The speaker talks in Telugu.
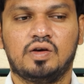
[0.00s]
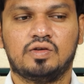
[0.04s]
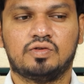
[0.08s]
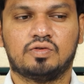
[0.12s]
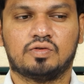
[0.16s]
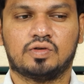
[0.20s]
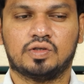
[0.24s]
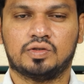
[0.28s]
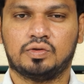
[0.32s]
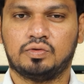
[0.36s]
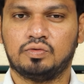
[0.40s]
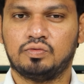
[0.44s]

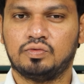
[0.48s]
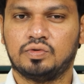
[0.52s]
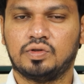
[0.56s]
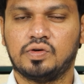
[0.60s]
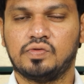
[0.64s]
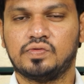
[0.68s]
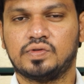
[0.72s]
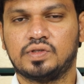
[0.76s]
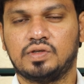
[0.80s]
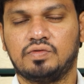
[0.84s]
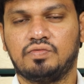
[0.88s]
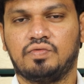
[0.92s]
సో ఒక టూ
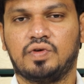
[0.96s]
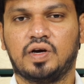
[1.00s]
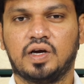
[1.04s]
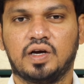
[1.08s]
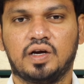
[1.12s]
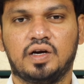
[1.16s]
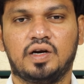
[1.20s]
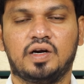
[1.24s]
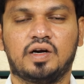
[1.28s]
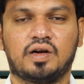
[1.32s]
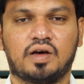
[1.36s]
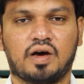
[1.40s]
థౌజండ్
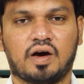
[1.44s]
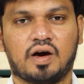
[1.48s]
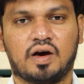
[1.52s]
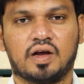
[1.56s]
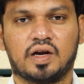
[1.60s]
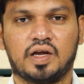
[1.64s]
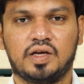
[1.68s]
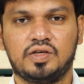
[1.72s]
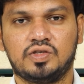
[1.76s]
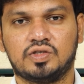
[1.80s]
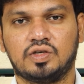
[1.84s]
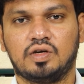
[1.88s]
ఫైవ్ హండ్రెడ్ ఆ
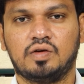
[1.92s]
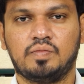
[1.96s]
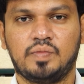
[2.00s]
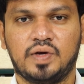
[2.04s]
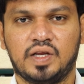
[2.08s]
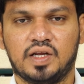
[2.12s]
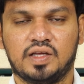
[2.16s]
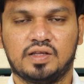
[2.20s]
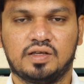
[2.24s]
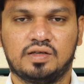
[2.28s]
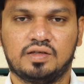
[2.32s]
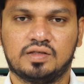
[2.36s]
రేంజ్లో
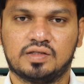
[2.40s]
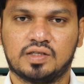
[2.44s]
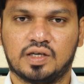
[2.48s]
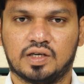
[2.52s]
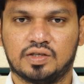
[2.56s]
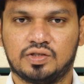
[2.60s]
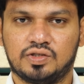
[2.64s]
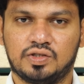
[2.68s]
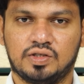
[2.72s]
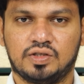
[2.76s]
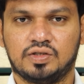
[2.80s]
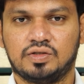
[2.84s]
మీరు ఏదైనా
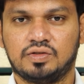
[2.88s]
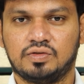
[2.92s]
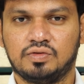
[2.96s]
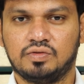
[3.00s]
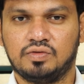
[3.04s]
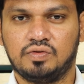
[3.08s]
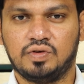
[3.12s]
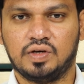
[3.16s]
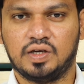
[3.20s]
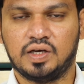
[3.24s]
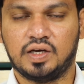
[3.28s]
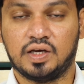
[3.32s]
సెర్చ్
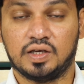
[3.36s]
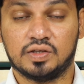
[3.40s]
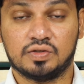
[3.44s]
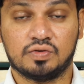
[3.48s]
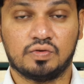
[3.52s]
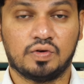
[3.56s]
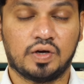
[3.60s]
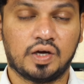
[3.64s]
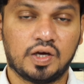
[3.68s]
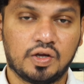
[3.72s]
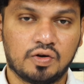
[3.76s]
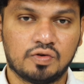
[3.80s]
చేస్తూ ఉంటే
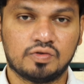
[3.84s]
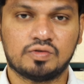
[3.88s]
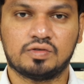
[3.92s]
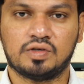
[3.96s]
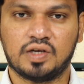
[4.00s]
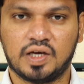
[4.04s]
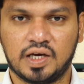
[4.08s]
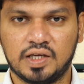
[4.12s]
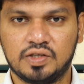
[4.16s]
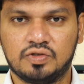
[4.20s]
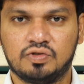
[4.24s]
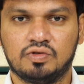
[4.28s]
సో
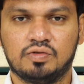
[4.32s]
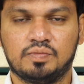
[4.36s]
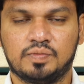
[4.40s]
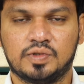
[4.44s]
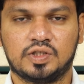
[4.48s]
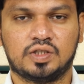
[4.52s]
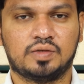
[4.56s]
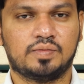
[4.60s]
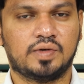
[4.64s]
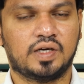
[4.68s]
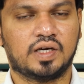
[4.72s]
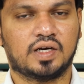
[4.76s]
ఈరోజు నేను
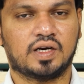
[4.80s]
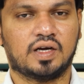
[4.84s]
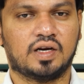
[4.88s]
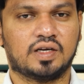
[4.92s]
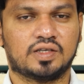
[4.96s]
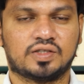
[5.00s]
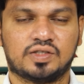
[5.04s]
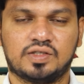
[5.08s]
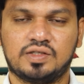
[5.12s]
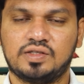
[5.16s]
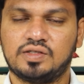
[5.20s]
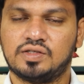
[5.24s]
చూపించబోయే
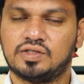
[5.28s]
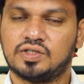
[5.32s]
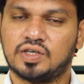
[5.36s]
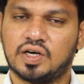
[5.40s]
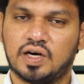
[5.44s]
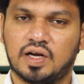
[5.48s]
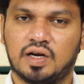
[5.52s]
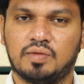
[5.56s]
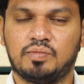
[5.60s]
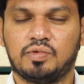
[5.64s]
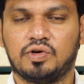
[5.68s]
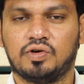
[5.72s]
కలెక్షన్స్
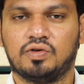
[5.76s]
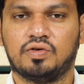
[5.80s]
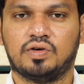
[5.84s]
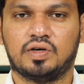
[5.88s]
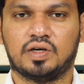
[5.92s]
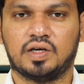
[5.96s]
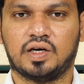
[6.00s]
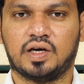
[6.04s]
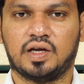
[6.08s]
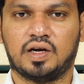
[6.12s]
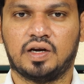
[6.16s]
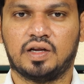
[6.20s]
చాలా
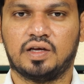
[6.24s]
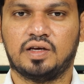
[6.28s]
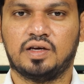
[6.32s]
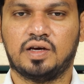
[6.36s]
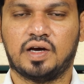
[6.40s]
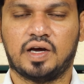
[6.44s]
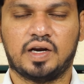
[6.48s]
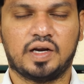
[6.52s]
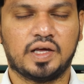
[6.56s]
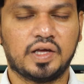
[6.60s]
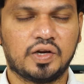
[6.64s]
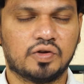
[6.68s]
బాగుంటాయండి
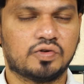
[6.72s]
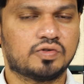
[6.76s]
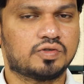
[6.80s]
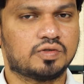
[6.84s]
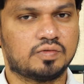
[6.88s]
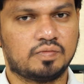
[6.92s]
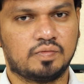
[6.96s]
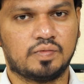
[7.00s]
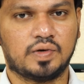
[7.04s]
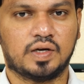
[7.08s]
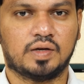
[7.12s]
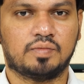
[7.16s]
అండ్
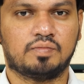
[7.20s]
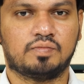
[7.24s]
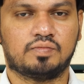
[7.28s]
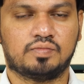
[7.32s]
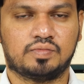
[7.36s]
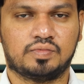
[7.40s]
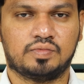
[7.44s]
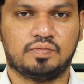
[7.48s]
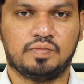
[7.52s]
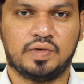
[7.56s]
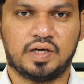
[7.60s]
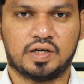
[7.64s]
ఈరోజు మనం
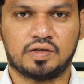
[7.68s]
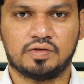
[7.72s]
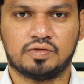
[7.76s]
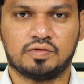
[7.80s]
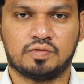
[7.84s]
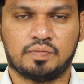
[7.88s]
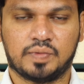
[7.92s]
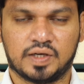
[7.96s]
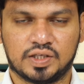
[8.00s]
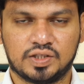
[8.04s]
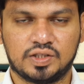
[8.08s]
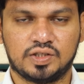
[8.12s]
మీకు
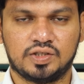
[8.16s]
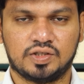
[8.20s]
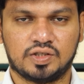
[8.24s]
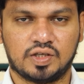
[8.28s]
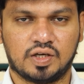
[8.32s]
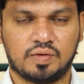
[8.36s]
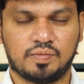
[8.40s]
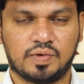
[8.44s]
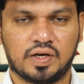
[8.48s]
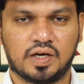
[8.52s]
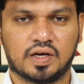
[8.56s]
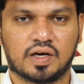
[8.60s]
పరిచయం
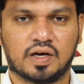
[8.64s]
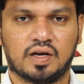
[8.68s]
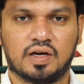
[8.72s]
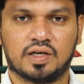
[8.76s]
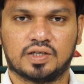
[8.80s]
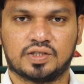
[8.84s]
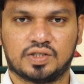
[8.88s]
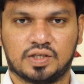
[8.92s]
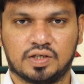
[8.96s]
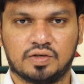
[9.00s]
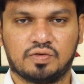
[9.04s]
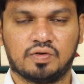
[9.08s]
చేయబోయే
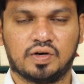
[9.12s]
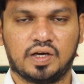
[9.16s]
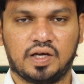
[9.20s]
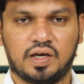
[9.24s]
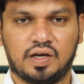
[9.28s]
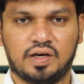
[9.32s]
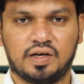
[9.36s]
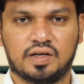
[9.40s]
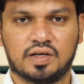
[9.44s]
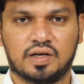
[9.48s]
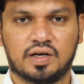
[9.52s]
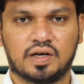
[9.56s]
కలెక్షన్ కూడా
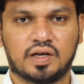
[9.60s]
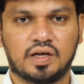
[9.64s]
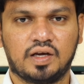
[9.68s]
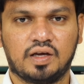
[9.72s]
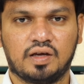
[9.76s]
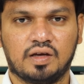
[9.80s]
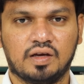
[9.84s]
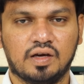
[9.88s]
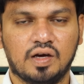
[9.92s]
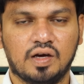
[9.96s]
ఏంటి అంటే